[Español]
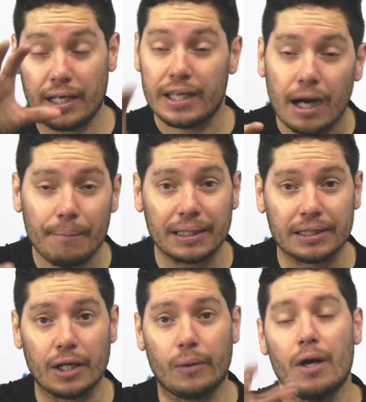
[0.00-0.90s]
Liga
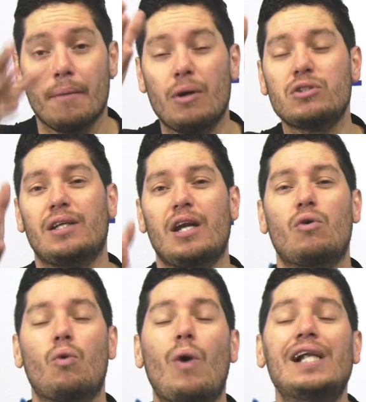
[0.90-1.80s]
Amateur. Vamos a hablar
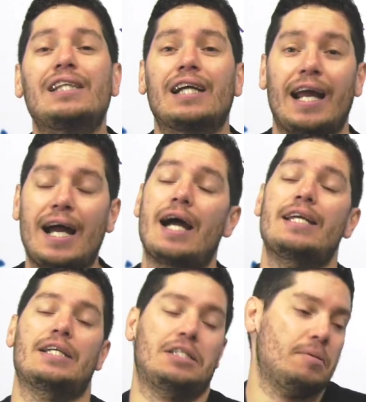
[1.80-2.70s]
con Walter
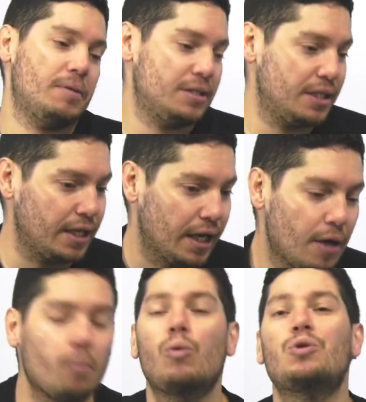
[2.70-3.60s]
Garay, que siempre tiene
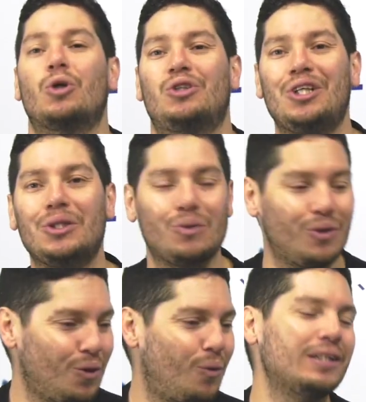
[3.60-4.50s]
muchos
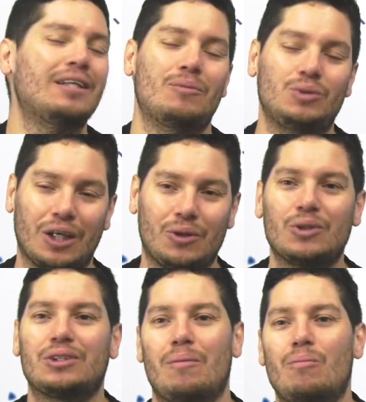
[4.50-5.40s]
títulos, nos cuenta muchas
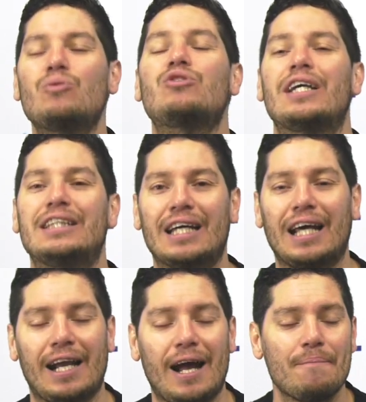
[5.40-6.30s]
cosas, mucha
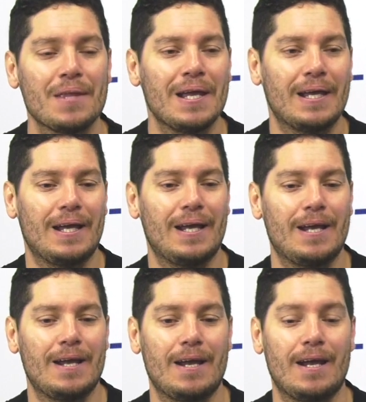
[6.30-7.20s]
interna.
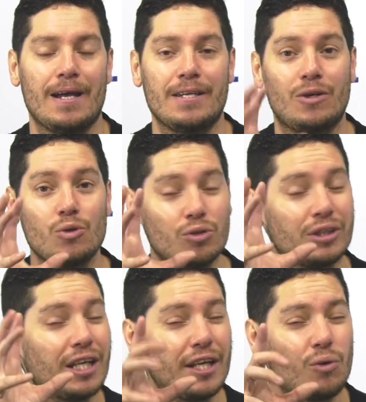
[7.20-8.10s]
Eh, incluso
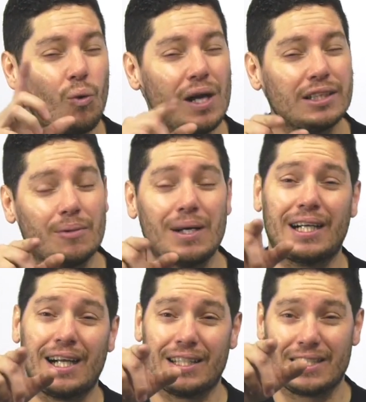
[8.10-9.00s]
este año Walter va a
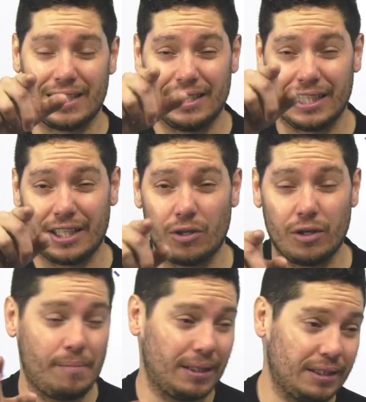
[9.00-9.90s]
dejar de ser el técnico
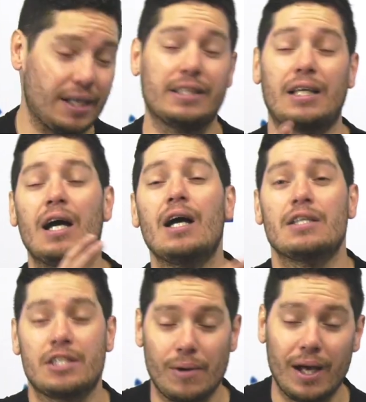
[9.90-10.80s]
en el más 30,
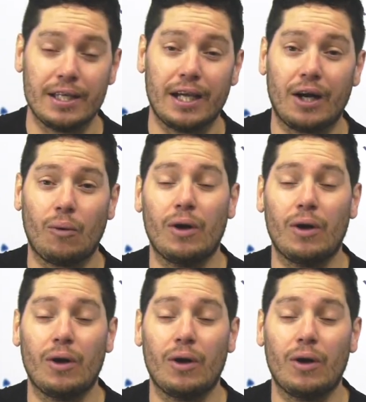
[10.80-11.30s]
se va a dedicar a